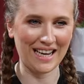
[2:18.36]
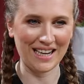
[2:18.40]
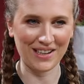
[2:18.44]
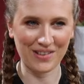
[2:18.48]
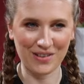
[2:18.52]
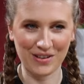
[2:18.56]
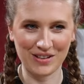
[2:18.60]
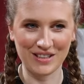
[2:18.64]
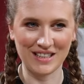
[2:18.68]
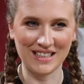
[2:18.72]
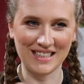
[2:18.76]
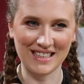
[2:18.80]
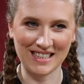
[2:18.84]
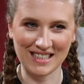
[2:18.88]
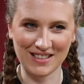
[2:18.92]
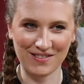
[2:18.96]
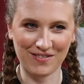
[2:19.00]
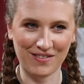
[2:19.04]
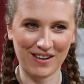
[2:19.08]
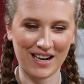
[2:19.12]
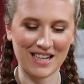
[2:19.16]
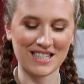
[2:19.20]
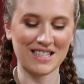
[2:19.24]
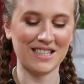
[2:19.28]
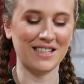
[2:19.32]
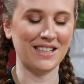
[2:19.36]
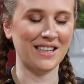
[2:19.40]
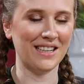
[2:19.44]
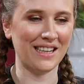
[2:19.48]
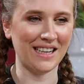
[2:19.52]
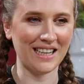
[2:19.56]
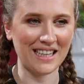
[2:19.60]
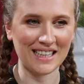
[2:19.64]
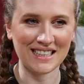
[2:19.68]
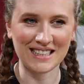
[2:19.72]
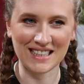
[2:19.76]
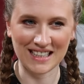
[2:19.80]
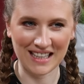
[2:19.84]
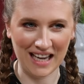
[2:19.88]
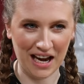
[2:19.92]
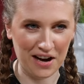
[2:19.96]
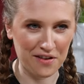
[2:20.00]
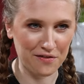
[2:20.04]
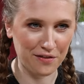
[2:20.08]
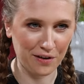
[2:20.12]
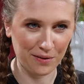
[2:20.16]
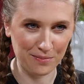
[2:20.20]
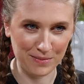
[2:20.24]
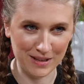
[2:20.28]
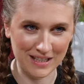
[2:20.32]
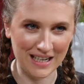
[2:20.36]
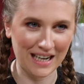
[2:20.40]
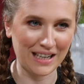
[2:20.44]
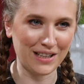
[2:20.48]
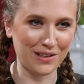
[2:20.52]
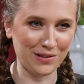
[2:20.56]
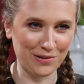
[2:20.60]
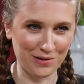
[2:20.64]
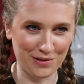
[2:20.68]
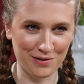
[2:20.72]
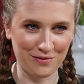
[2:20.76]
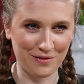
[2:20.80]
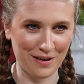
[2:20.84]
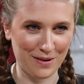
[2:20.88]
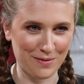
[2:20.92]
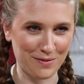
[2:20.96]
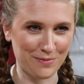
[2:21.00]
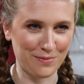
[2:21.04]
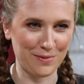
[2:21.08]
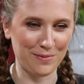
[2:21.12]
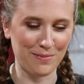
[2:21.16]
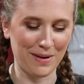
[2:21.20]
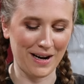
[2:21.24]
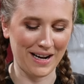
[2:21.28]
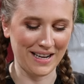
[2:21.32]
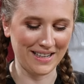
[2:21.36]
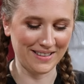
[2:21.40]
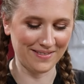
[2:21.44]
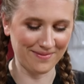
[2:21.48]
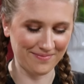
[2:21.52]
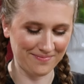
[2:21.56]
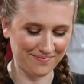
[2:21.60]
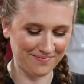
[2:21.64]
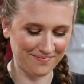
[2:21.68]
dann könnt ihr diese Flaschen richtig einfach mit Acrylfarbe bemalen.